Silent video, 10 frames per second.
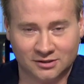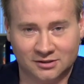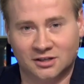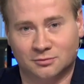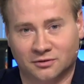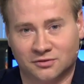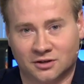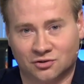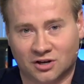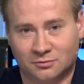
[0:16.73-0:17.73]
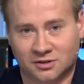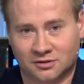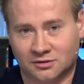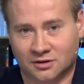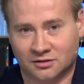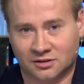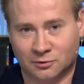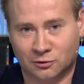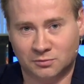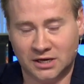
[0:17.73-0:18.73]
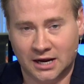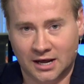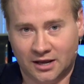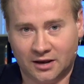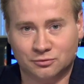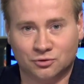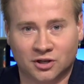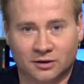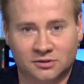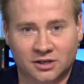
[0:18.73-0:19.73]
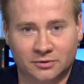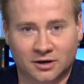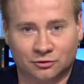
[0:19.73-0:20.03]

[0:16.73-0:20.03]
Здесь мы встречаемся с интересными людьми и обсуждаем темы,